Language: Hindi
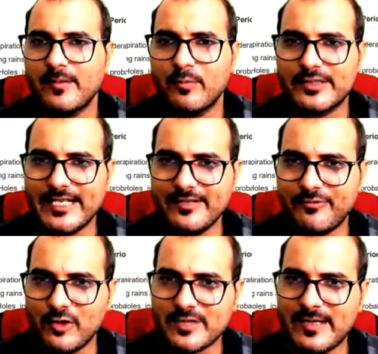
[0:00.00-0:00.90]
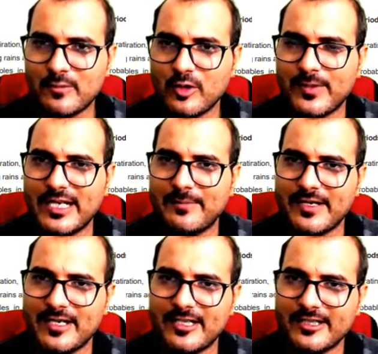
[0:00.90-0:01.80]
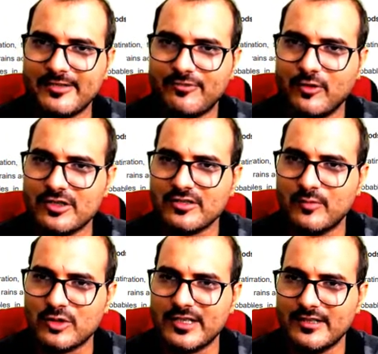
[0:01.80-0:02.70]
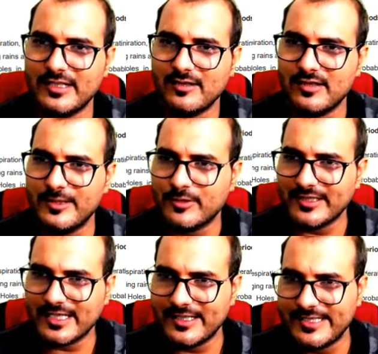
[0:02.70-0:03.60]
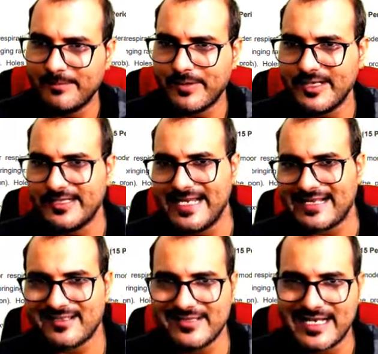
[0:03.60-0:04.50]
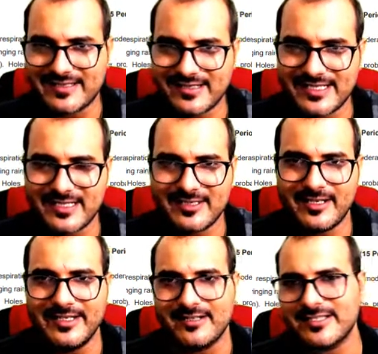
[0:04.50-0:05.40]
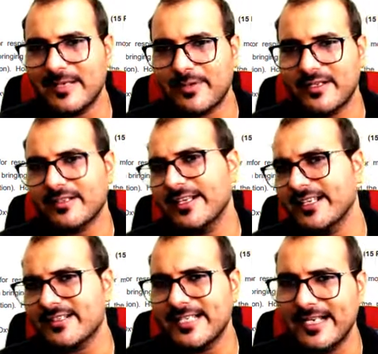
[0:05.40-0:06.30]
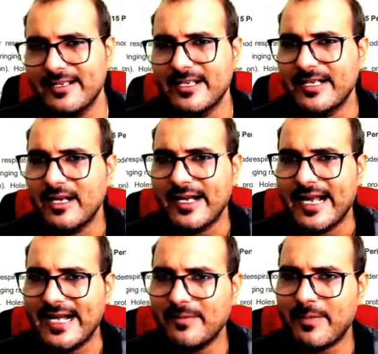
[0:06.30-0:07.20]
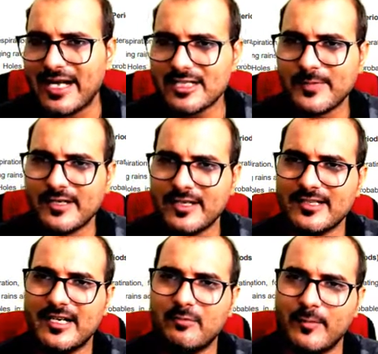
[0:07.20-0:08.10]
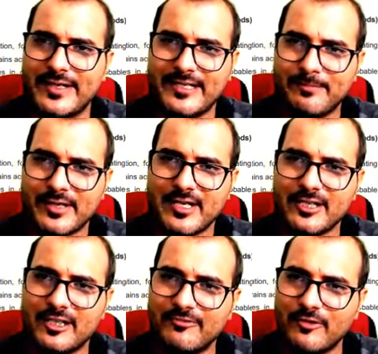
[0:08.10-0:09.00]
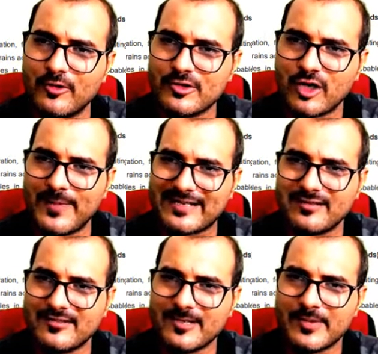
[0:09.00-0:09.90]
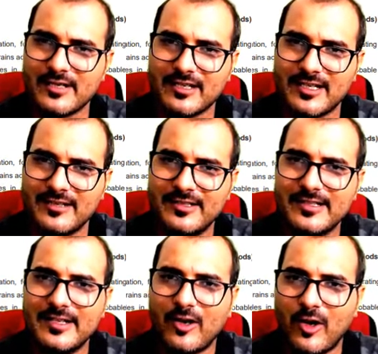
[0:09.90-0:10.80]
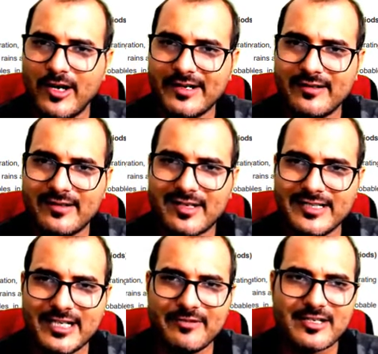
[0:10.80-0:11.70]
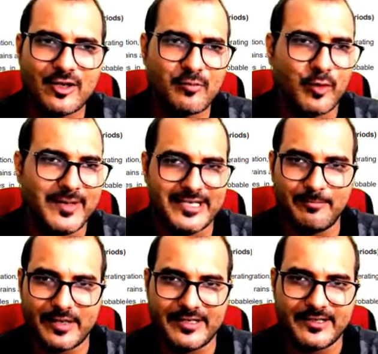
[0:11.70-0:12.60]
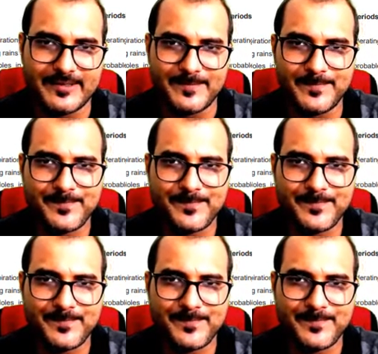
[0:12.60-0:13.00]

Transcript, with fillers: बोलता है कि फोर्स में हम लोग को पहले पढ़ना था कि फोर्स मोशन न्यूटन के नियम पढ़ने थे एक्शन रिएक्शन देखना था इनर्सिया पढ़ना था इनर्सिया एंड मास पढ़ना था मोमेंटम पढ़ना था फोर्स ऑफ एक्सलेशन पढ़ना था और कंजर्वेशन ऑफ मोमेंटम पढ़नी थी